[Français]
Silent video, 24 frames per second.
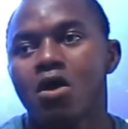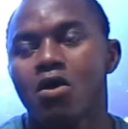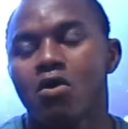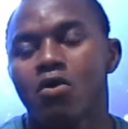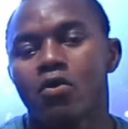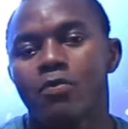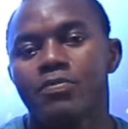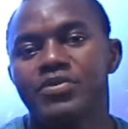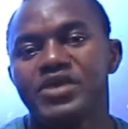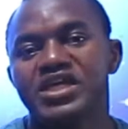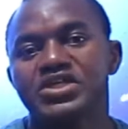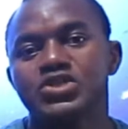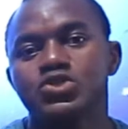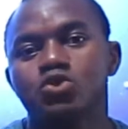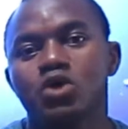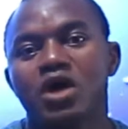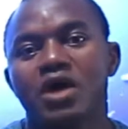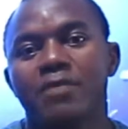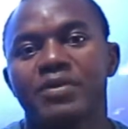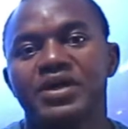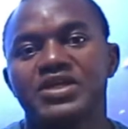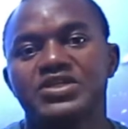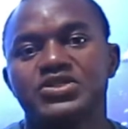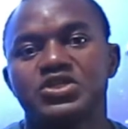ou bien
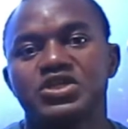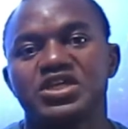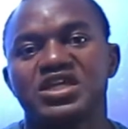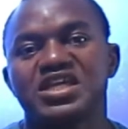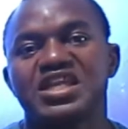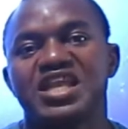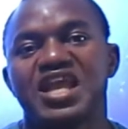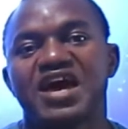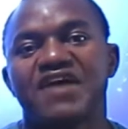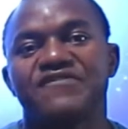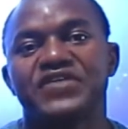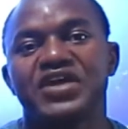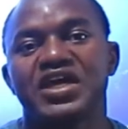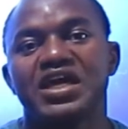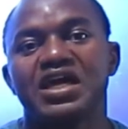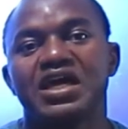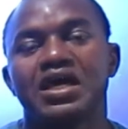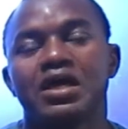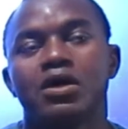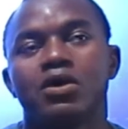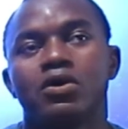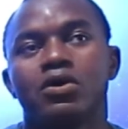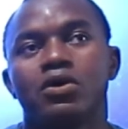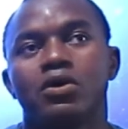soit parce qu'il
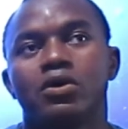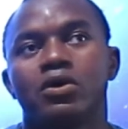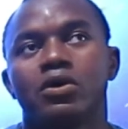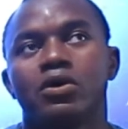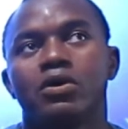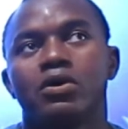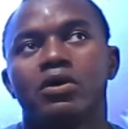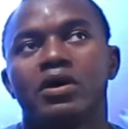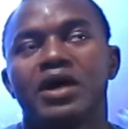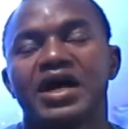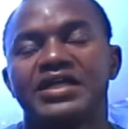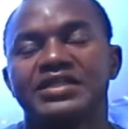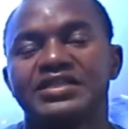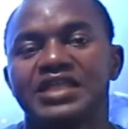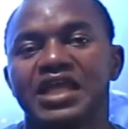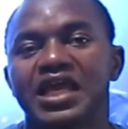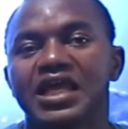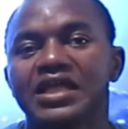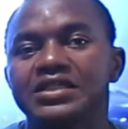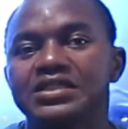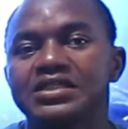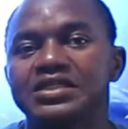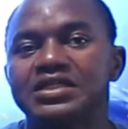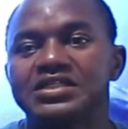avait euh, en
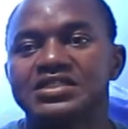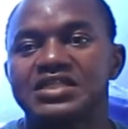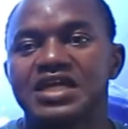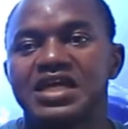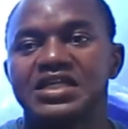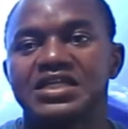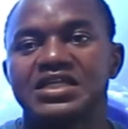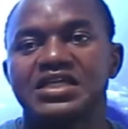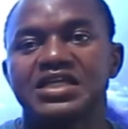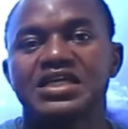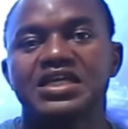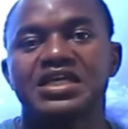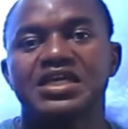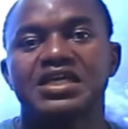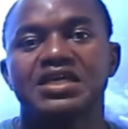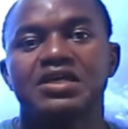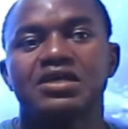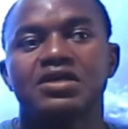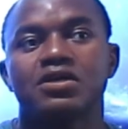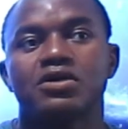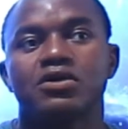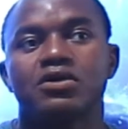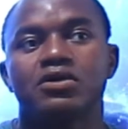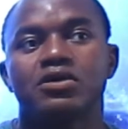tête,
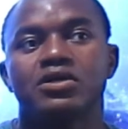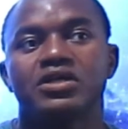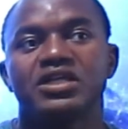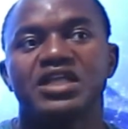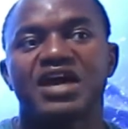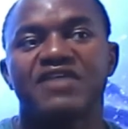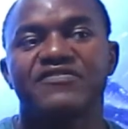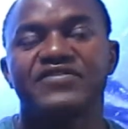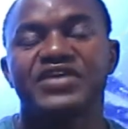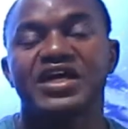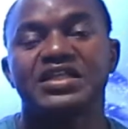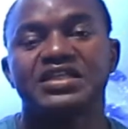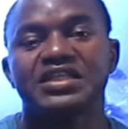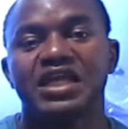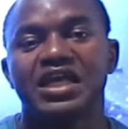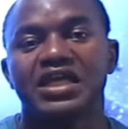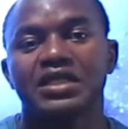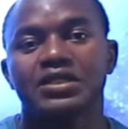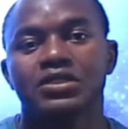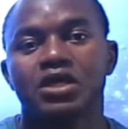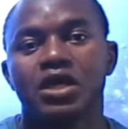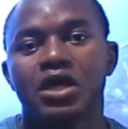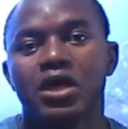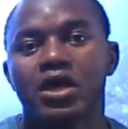c'est-à-dire euh, il avait en
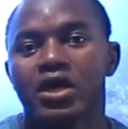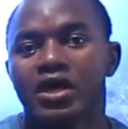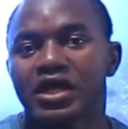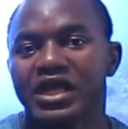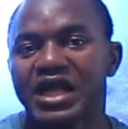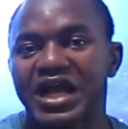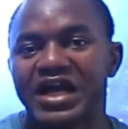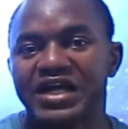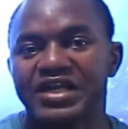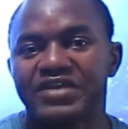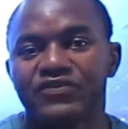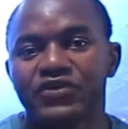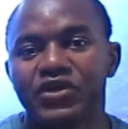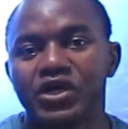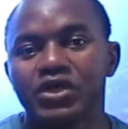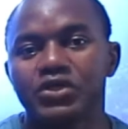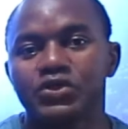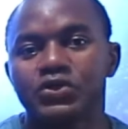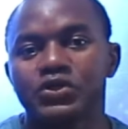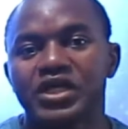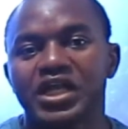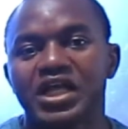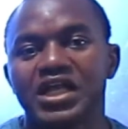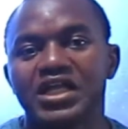tête qu'arriver en
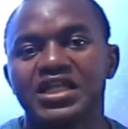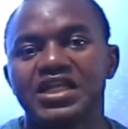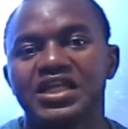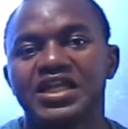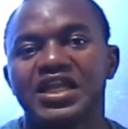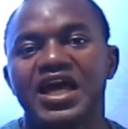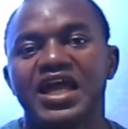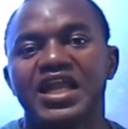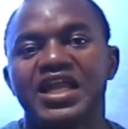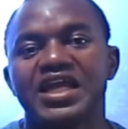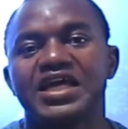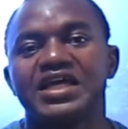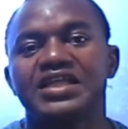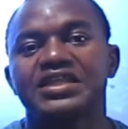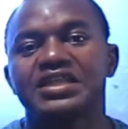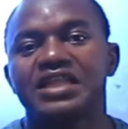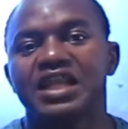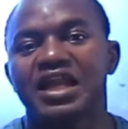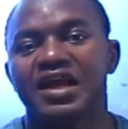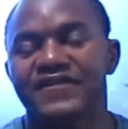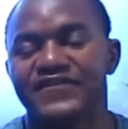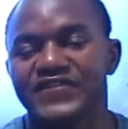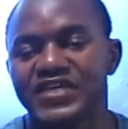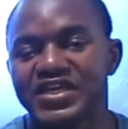Ukraine, il allait
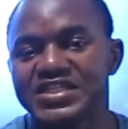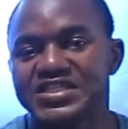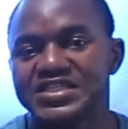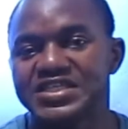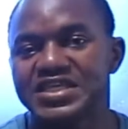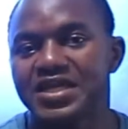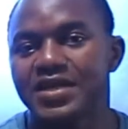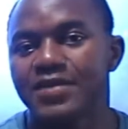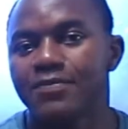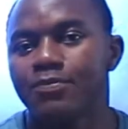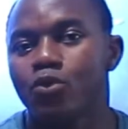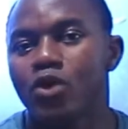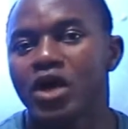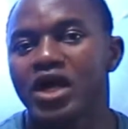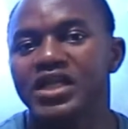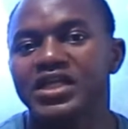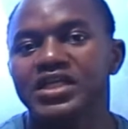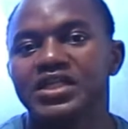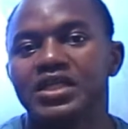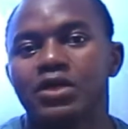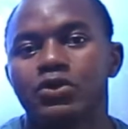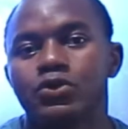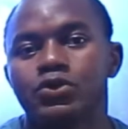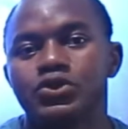traverser pour
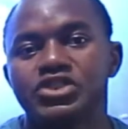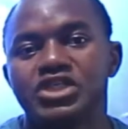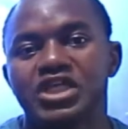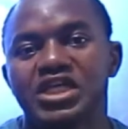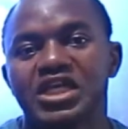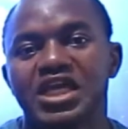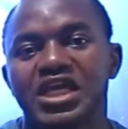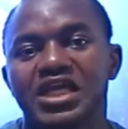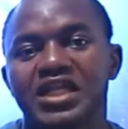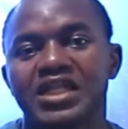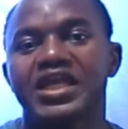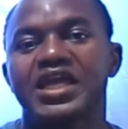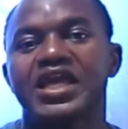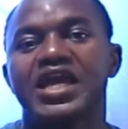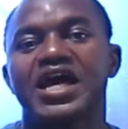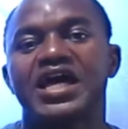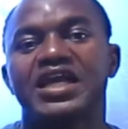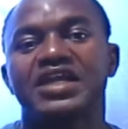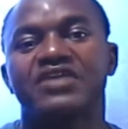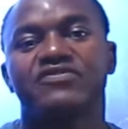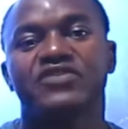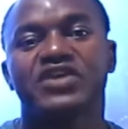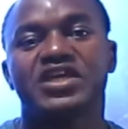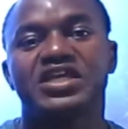aller dans le Schengen et
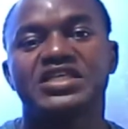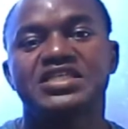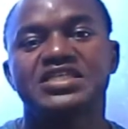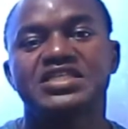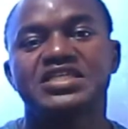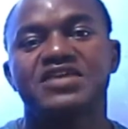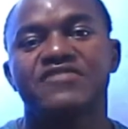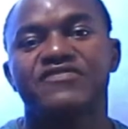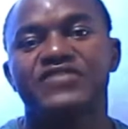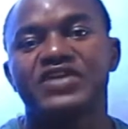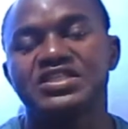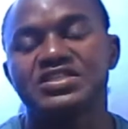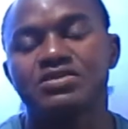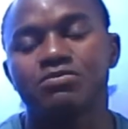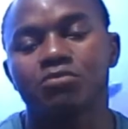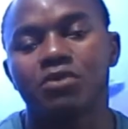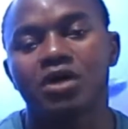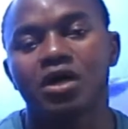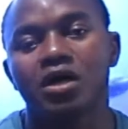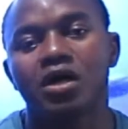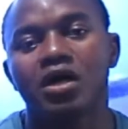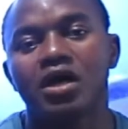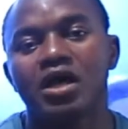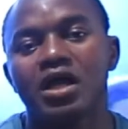arriver ici,
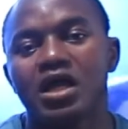effectivement.